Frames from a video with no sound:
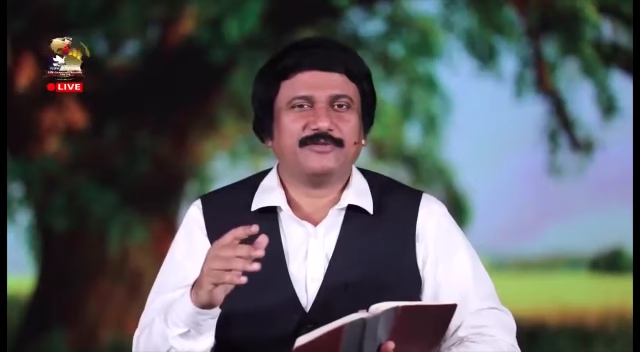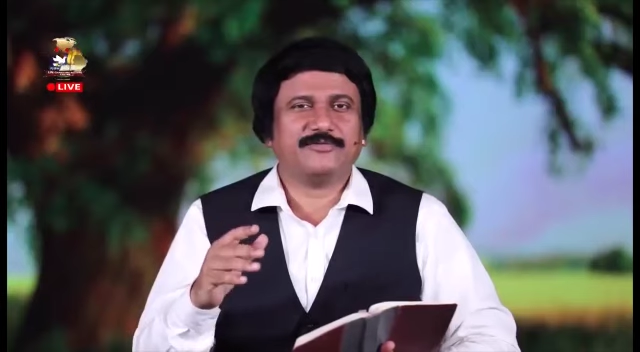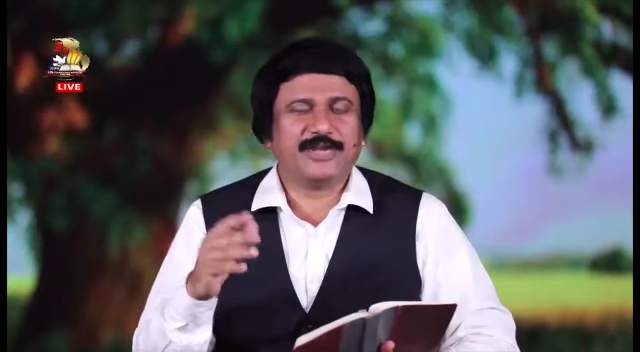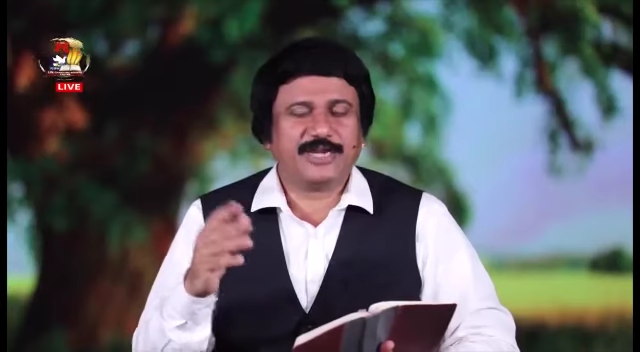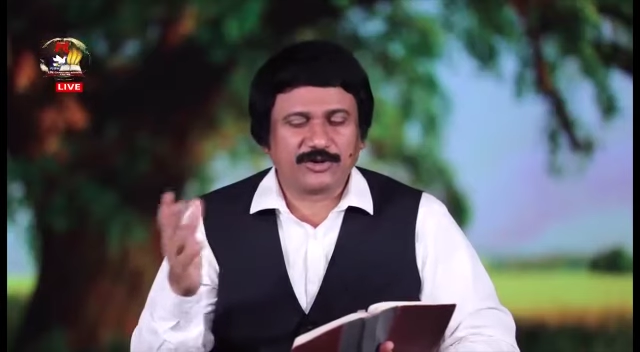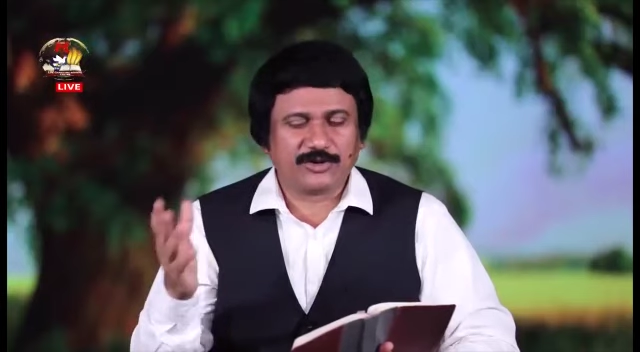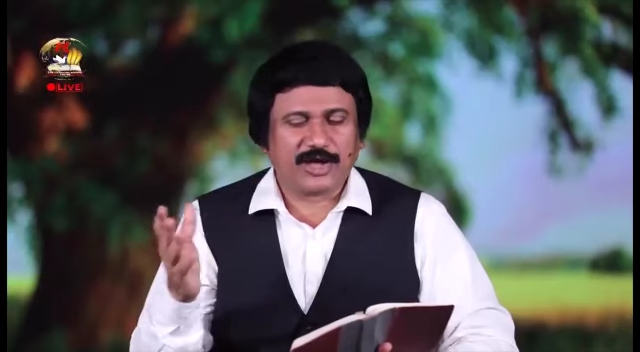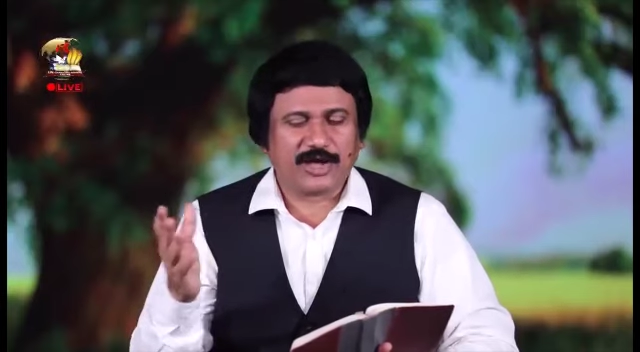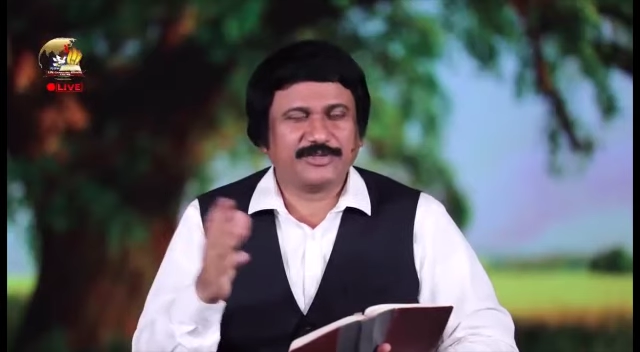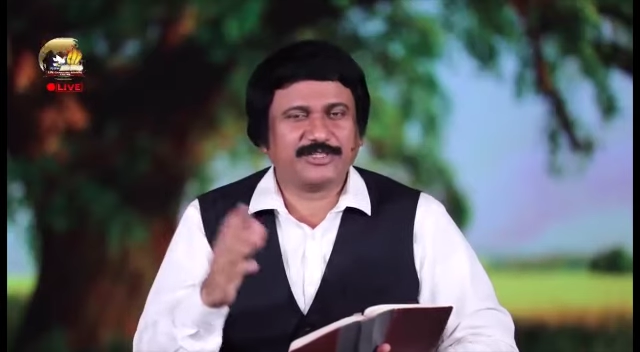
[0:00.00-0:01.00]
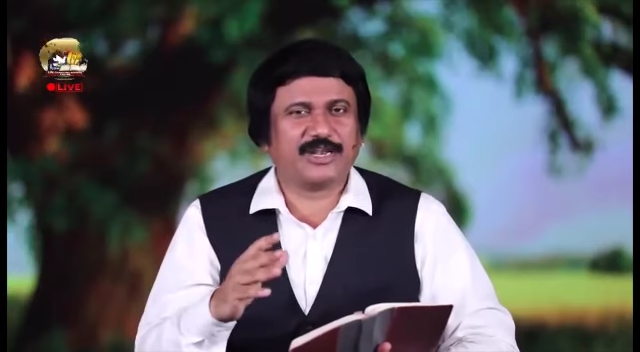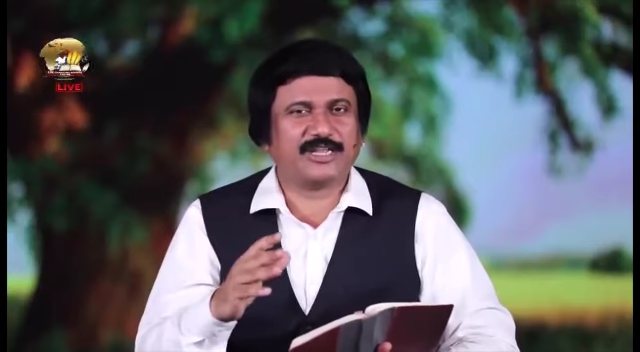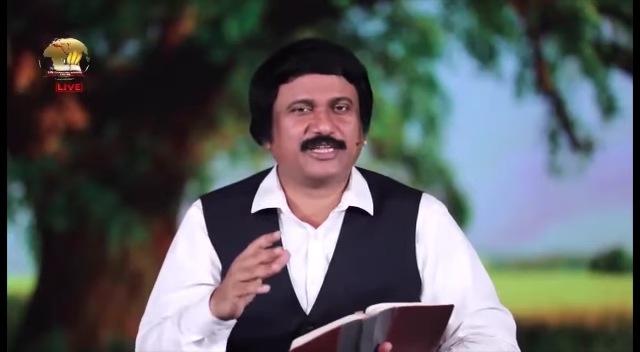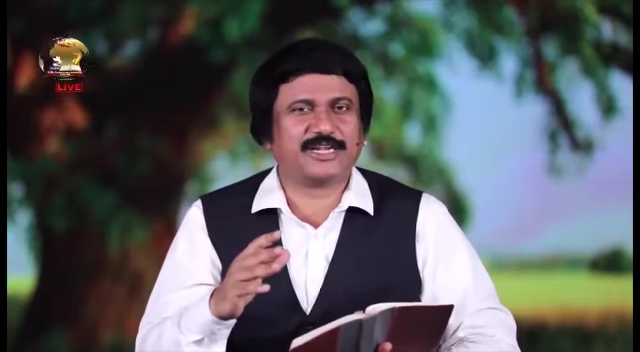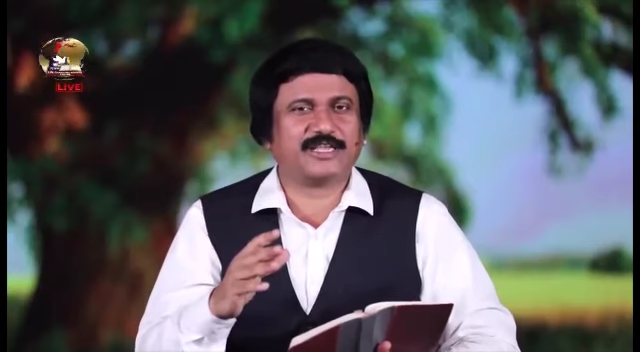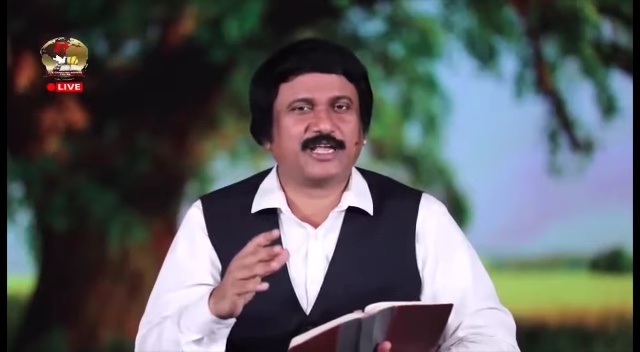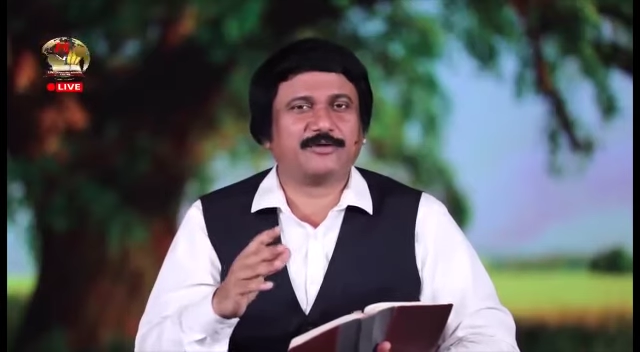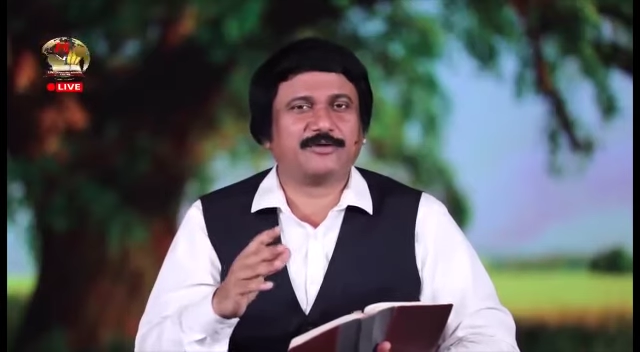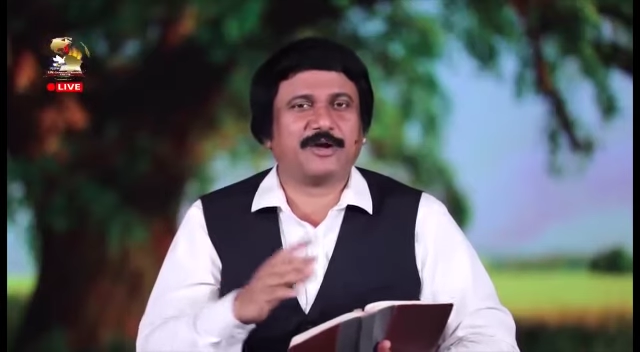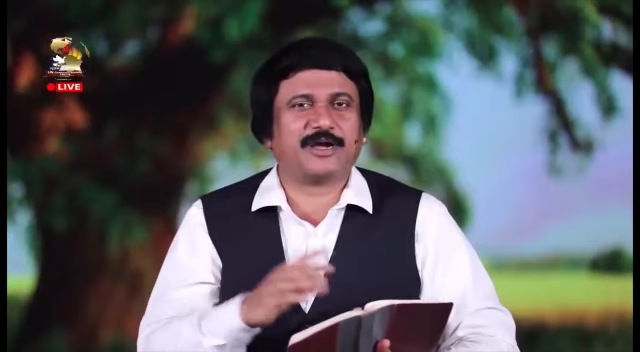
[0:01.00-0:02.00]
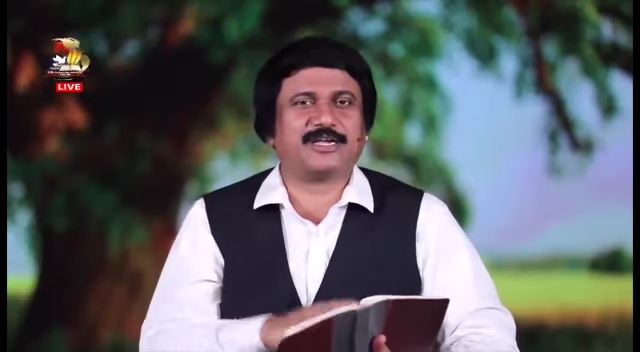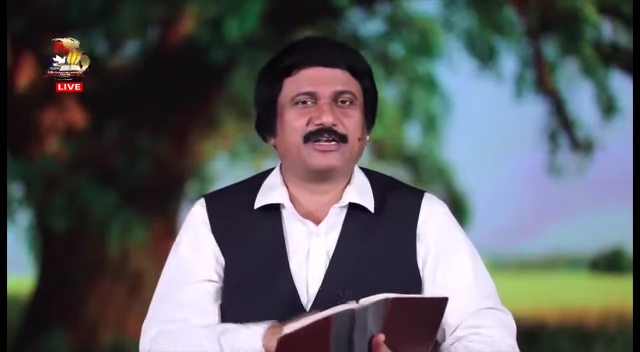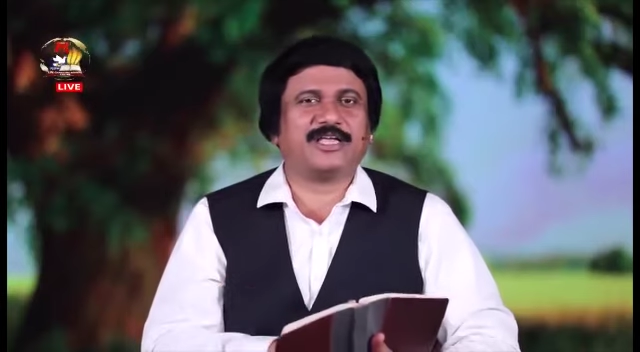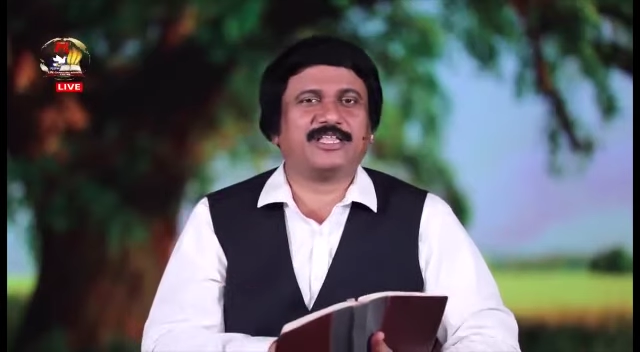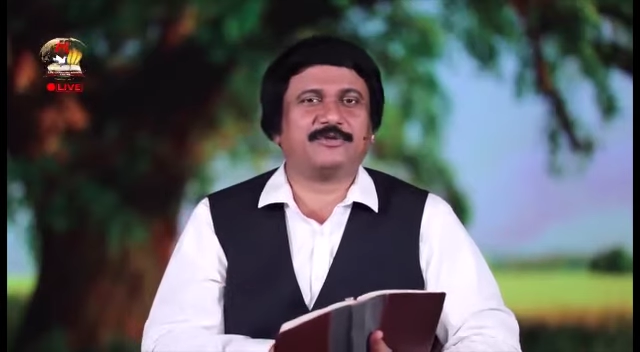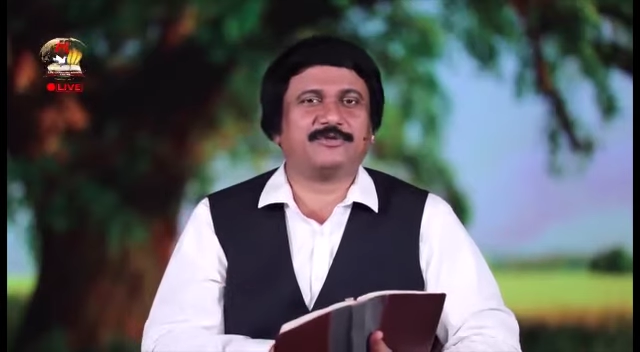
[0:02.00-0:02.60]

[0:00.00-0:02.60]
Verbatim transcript: వీరింట్లో ఆ వీధులు అలా జరిగింది కాబట్టి మాకు ఏదైనా